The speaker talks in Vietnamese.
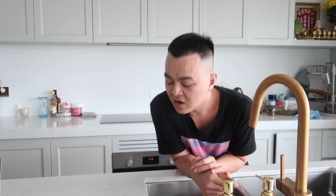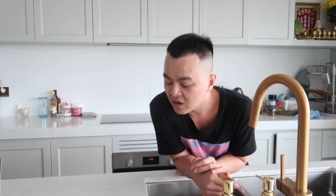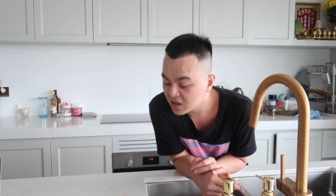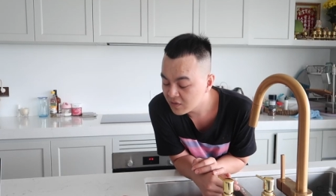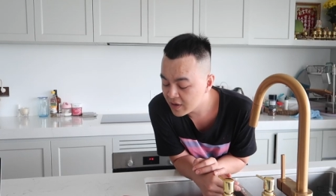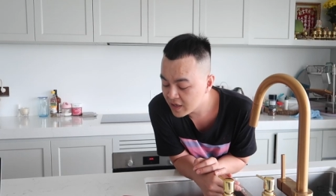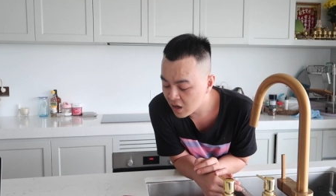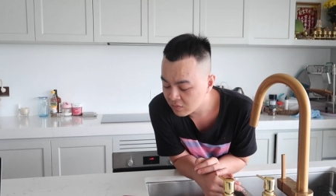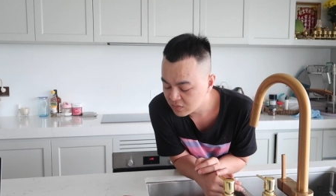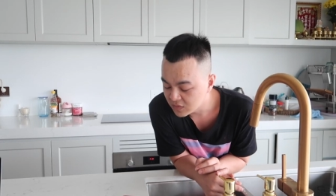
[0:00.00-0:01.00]
có coi tivi
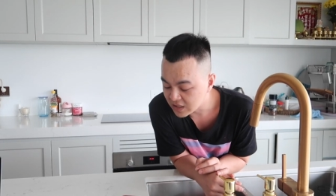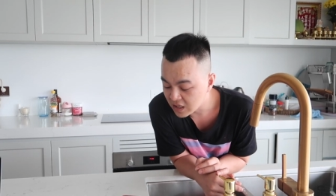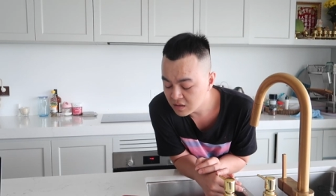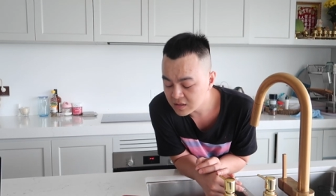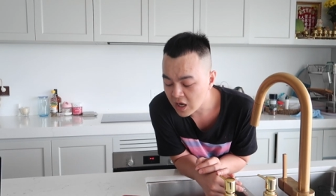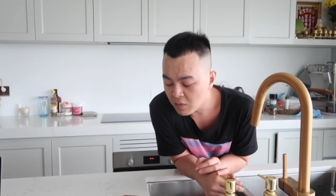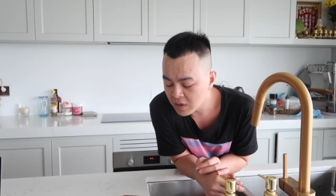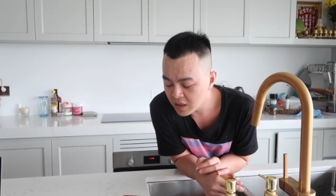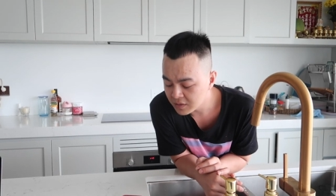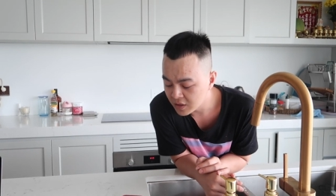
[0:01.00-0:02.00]
không người ta lướt sóng
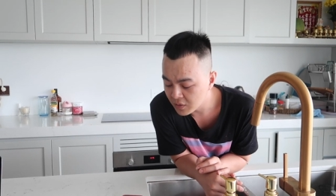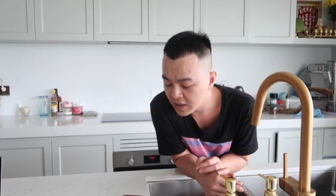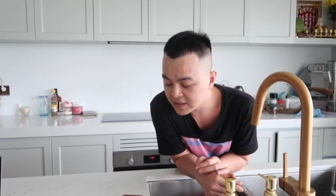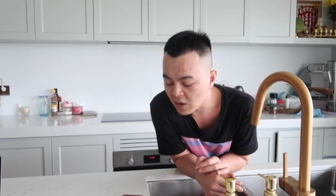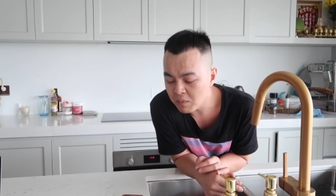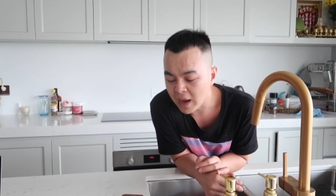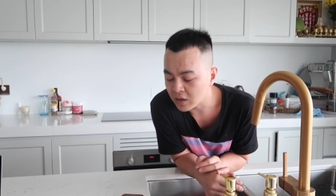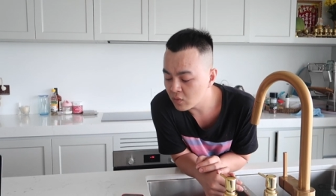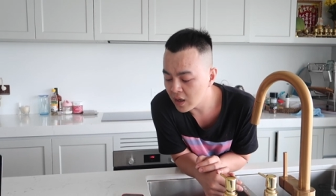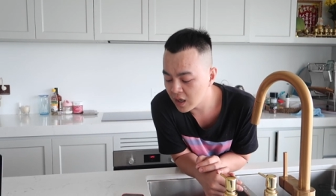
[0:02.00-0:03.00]
á nhiều khi sóng
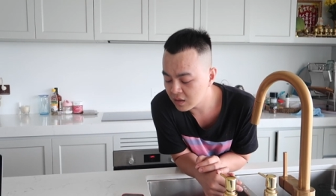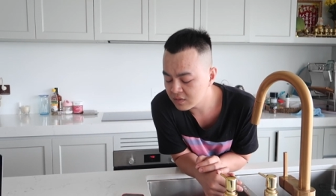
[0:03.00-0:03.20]
mạnh quá hả